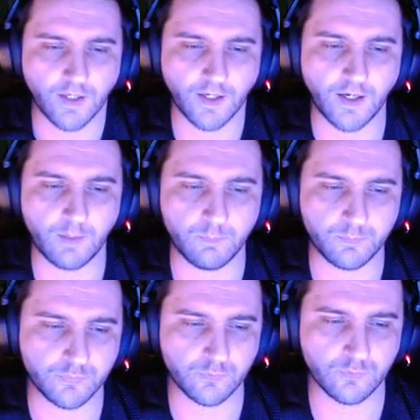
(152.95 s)
euh,
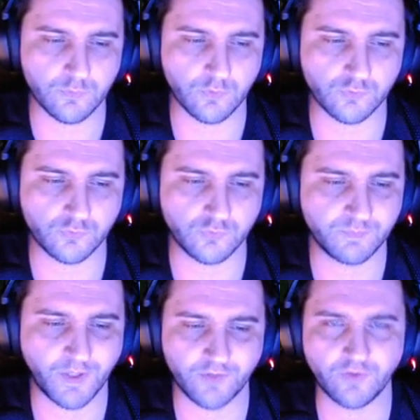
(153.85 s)
pour
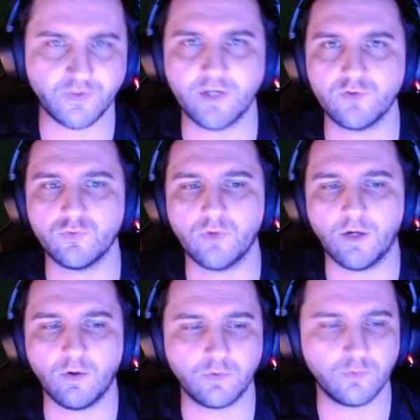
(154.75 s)
présenter un jeu,
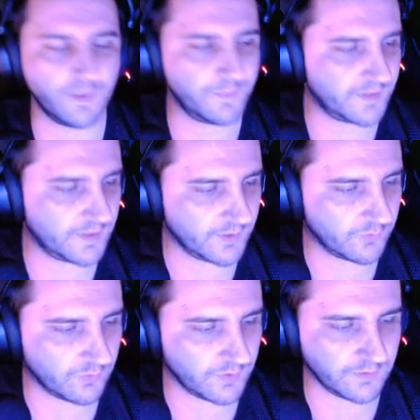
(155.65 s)
alors que les Metal
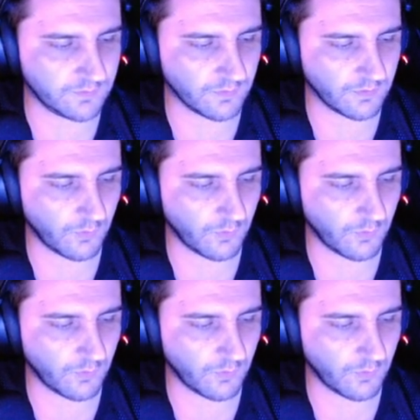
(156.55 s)
Gear Solid,